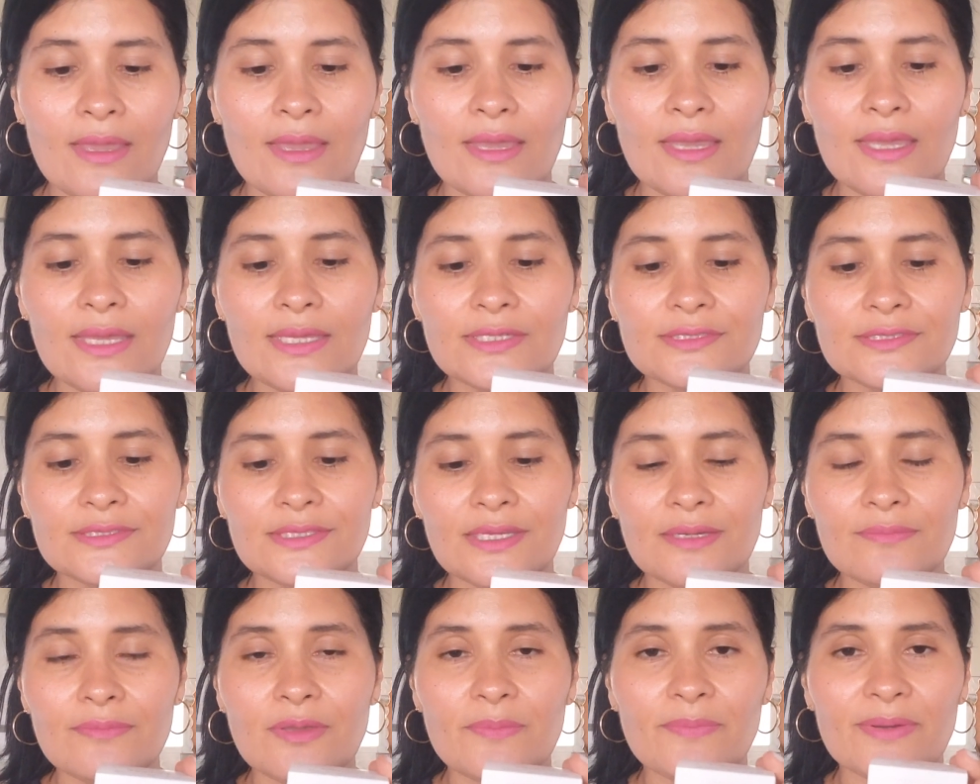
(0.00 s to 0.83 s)

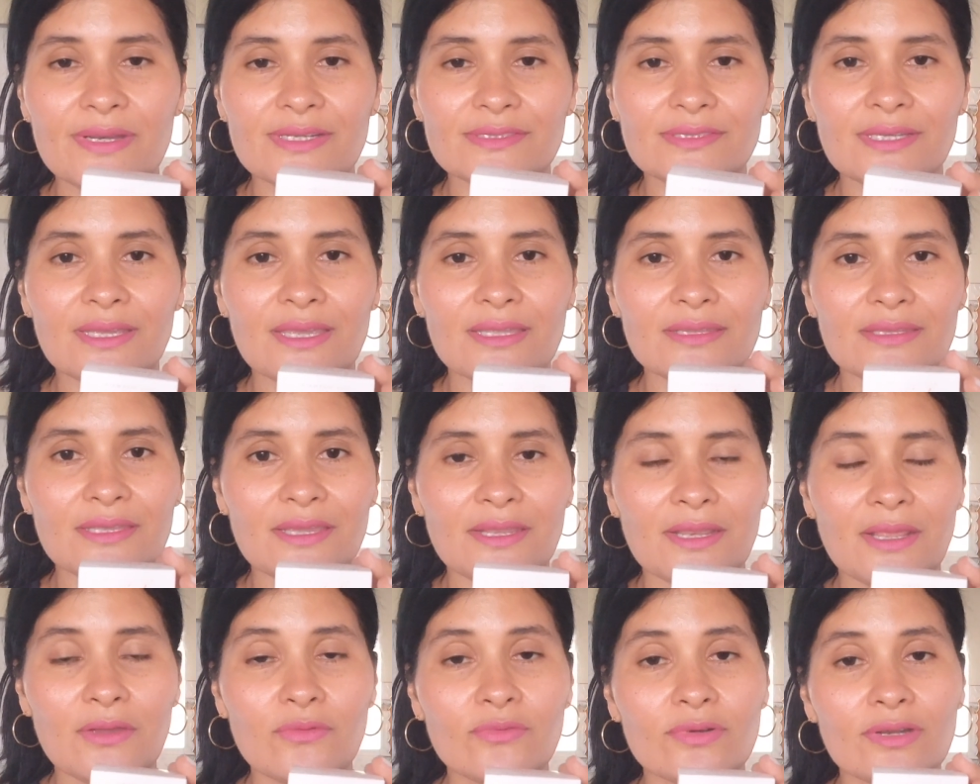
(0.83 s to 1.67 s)
Este me parece que
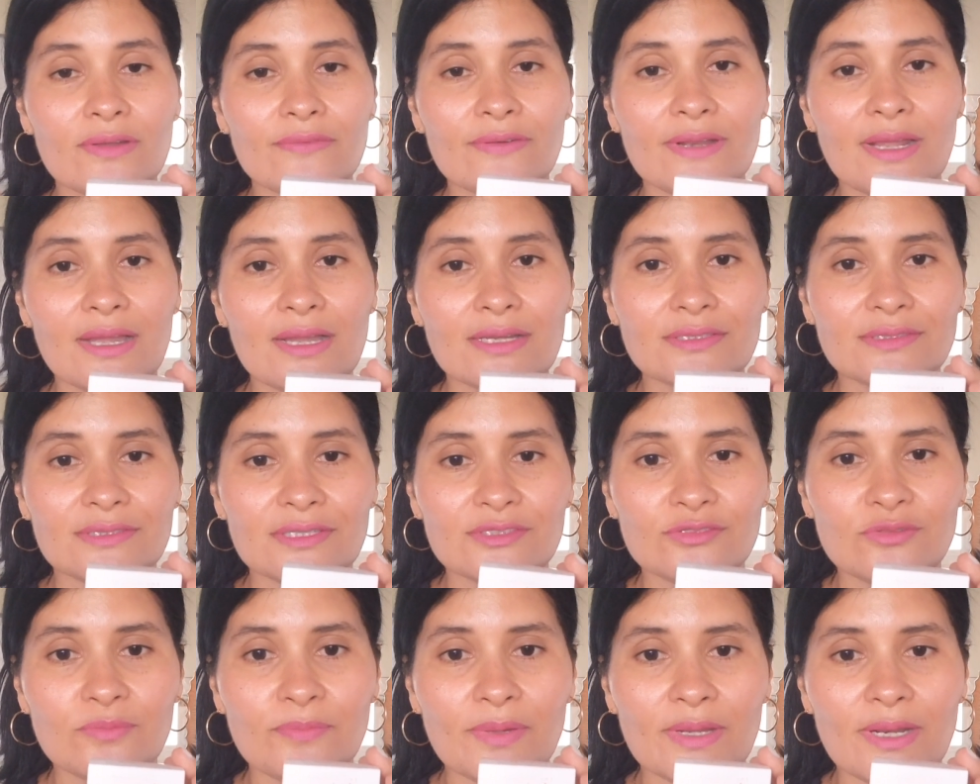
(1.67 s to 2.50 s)
tiene una
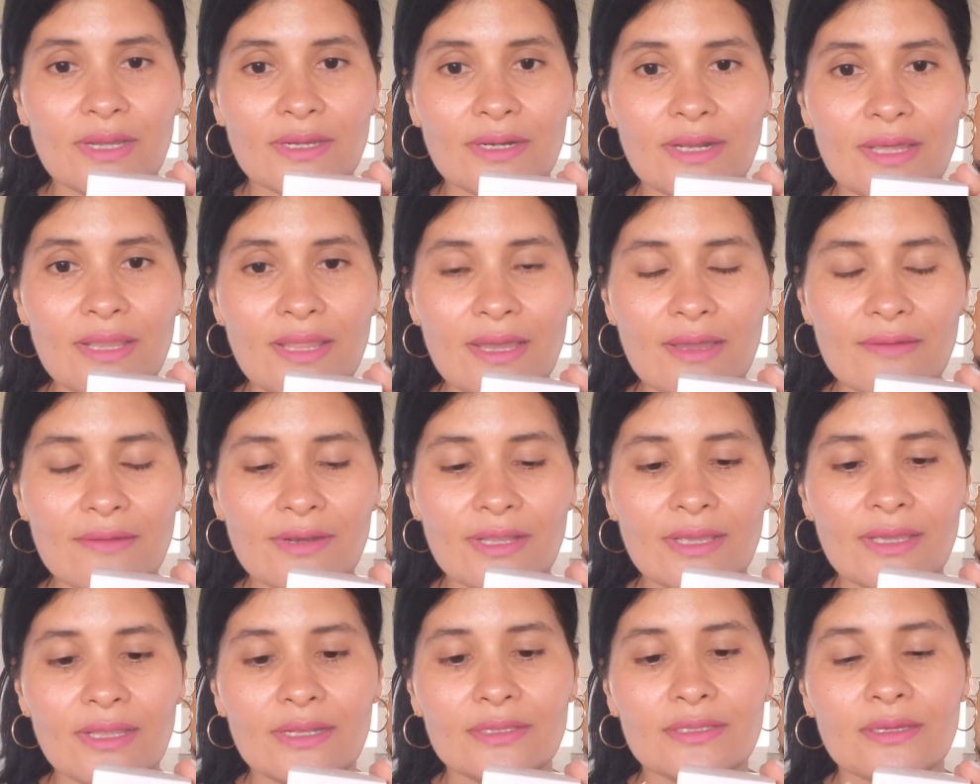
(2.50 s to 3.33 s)
fragancia súper
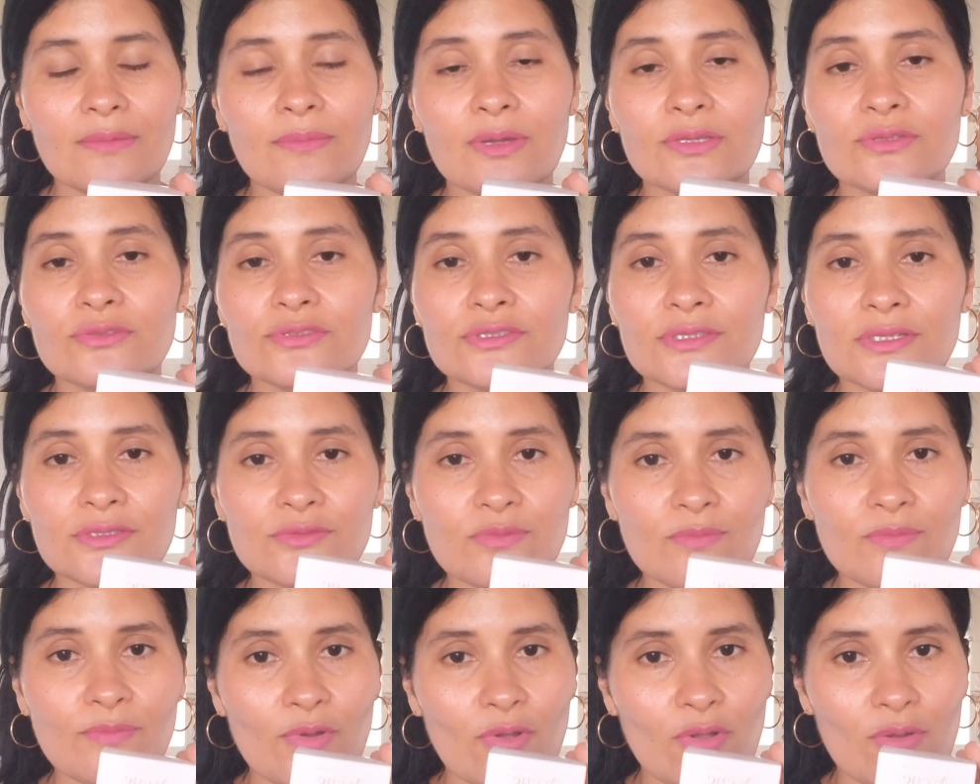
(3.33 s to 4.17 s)
agradable, el tamaño sí
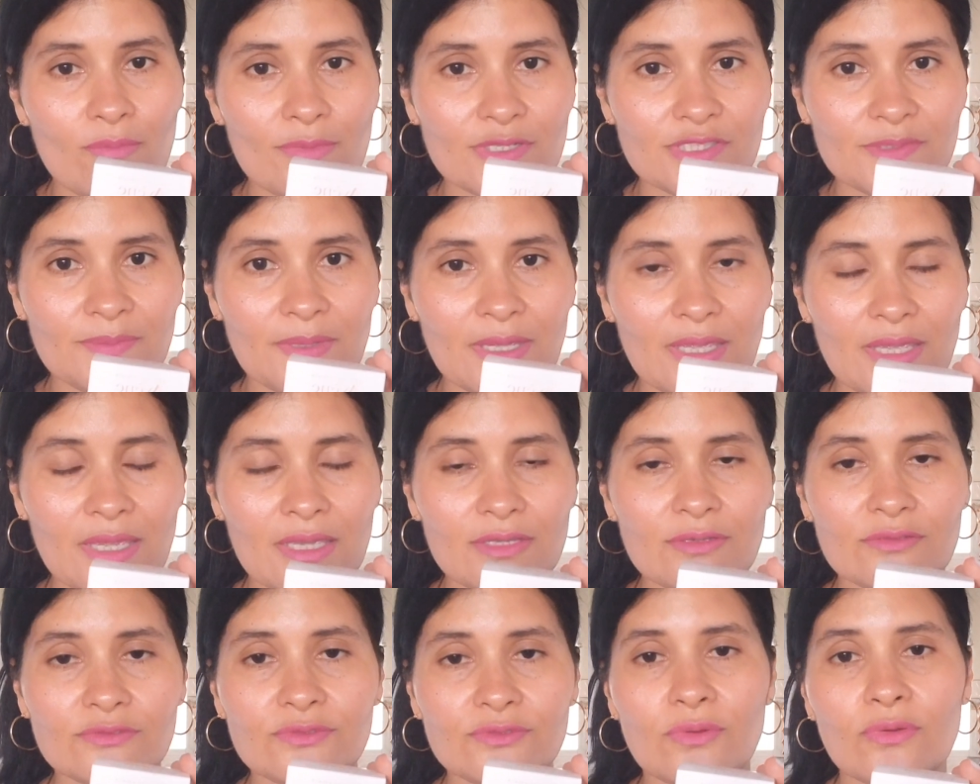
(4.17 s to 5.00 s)
es un poco más
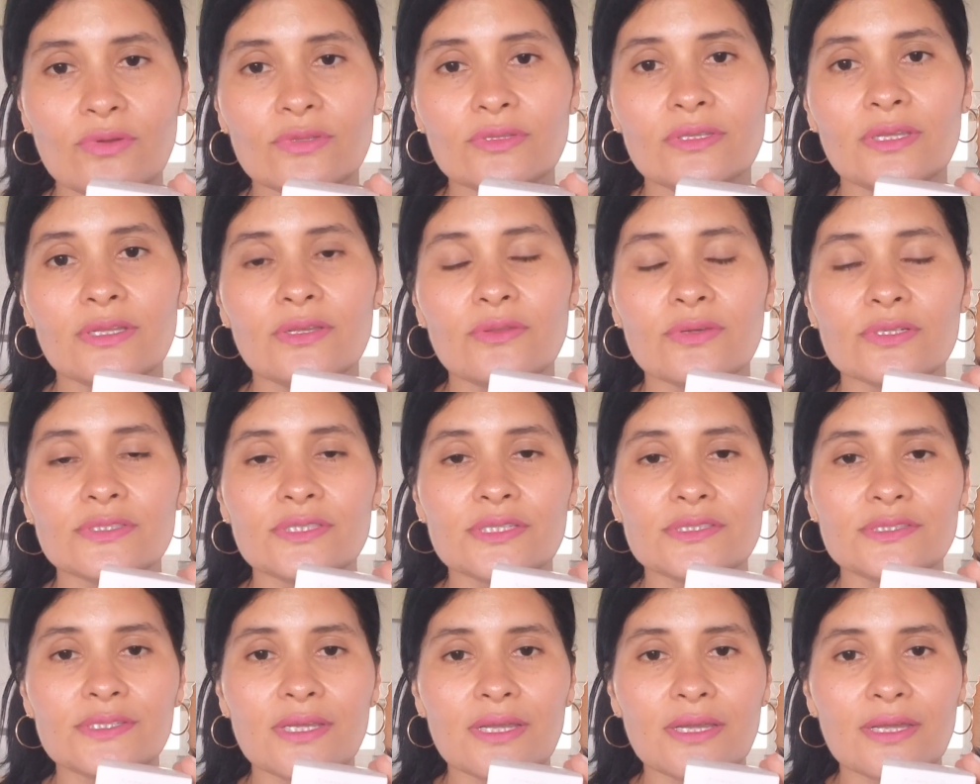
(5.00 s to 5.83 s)
pequeño, su contenido es
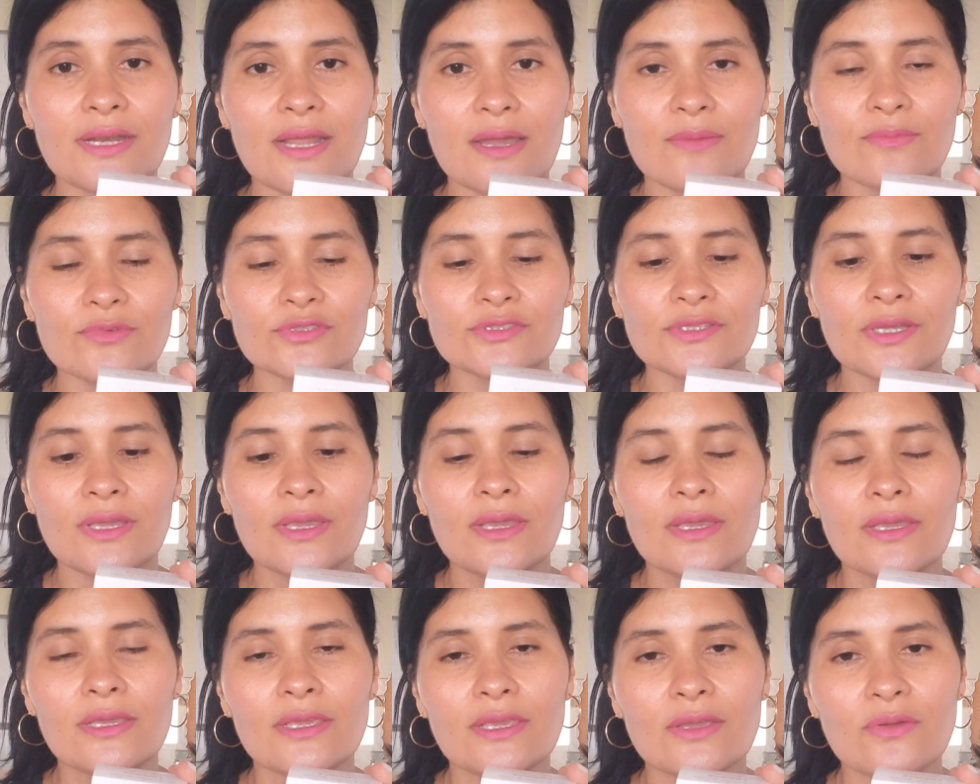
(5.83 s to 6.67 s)
de 100 gramos
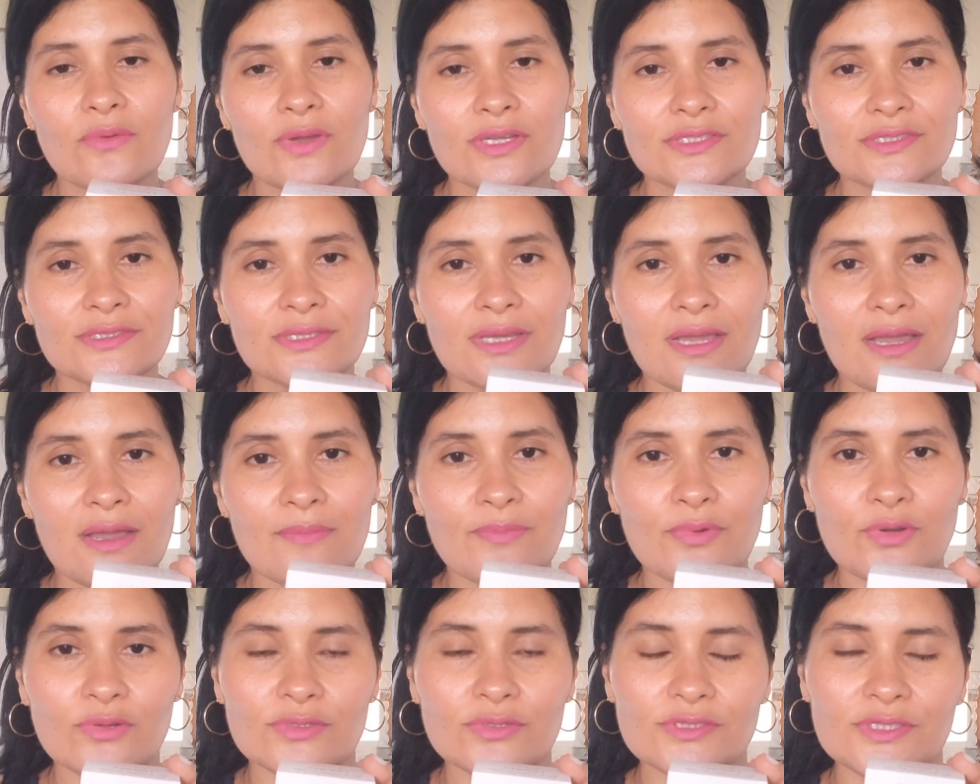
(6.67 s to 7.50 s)
y cuesta
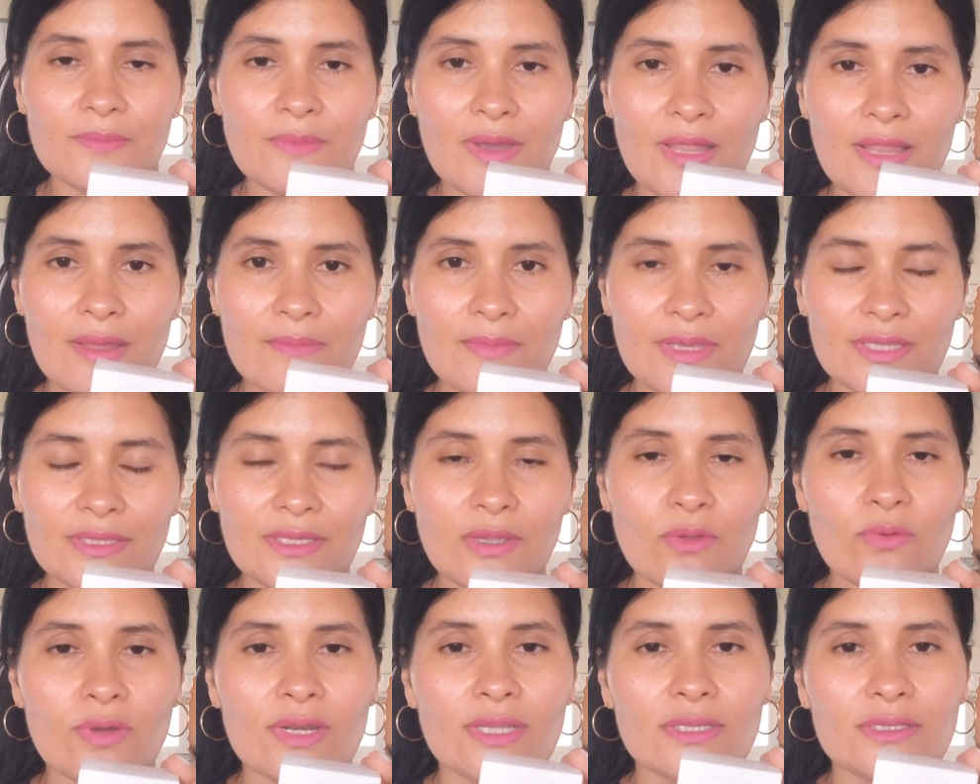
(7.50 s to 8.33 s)

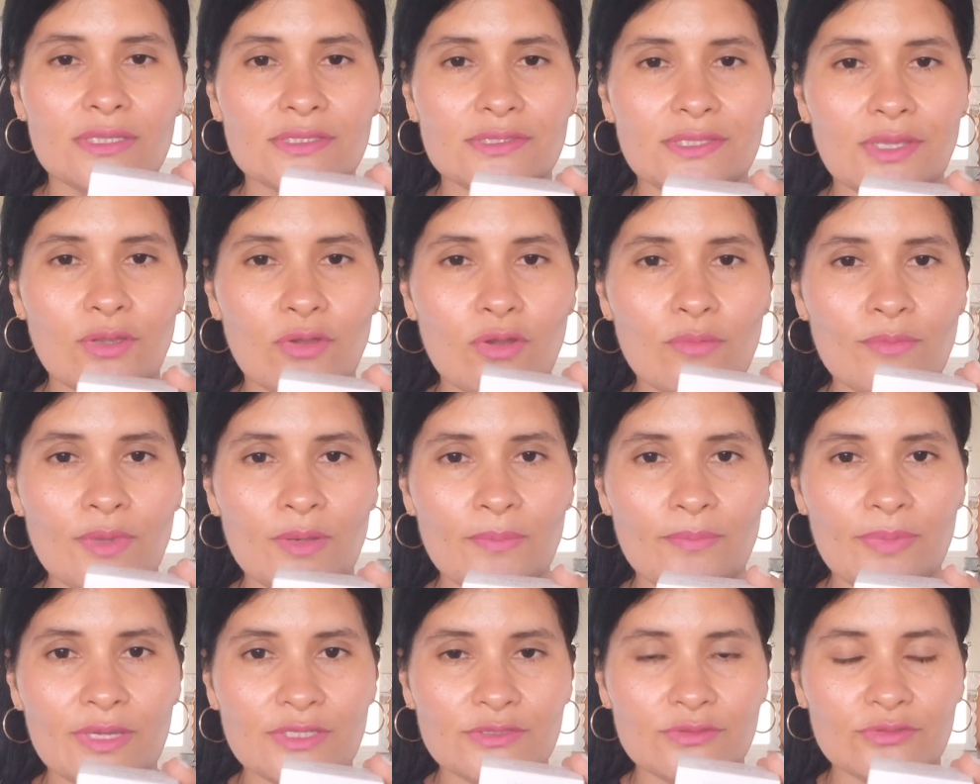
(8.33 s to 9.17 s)
aproximadamente 45
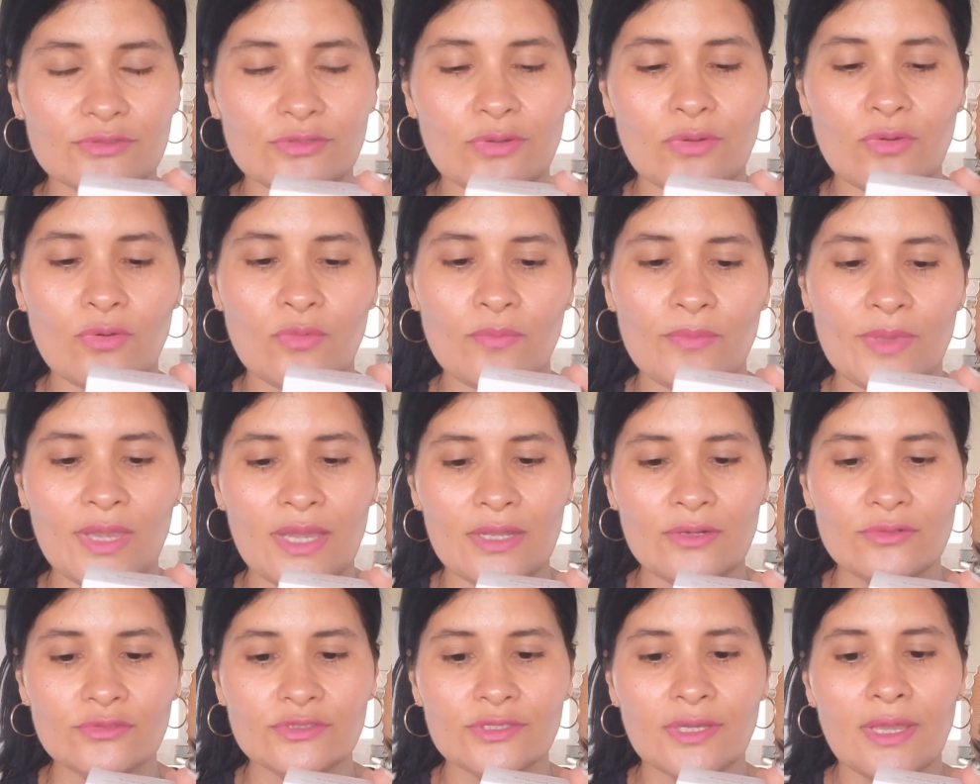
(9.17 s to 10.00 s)
mil pesos
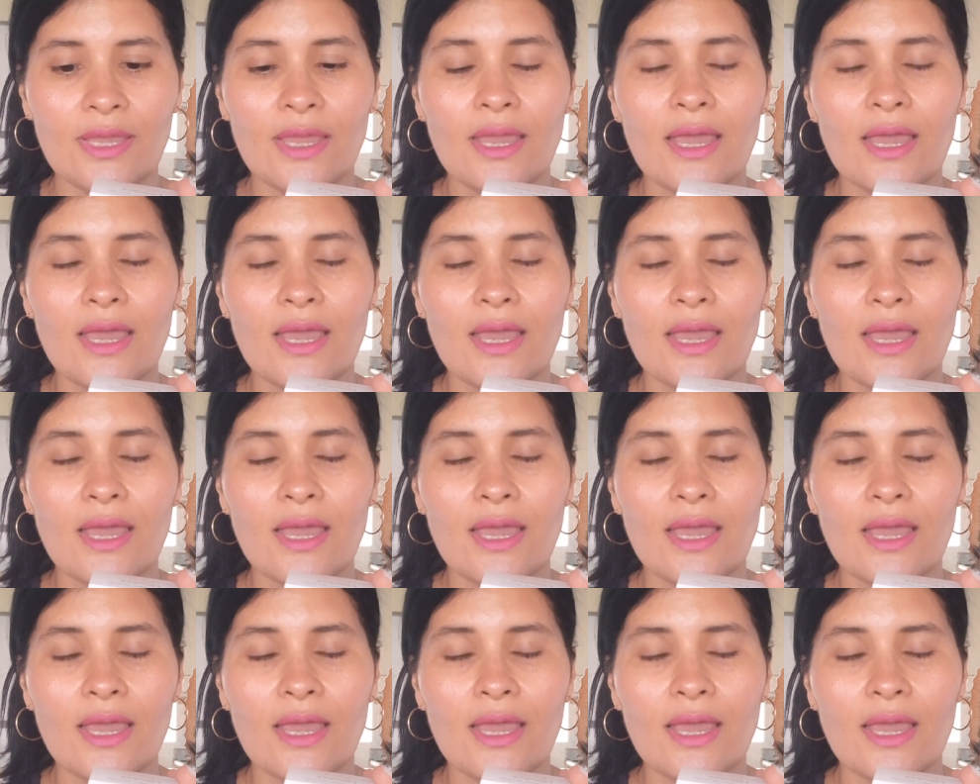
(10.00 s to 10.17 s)
colombianos.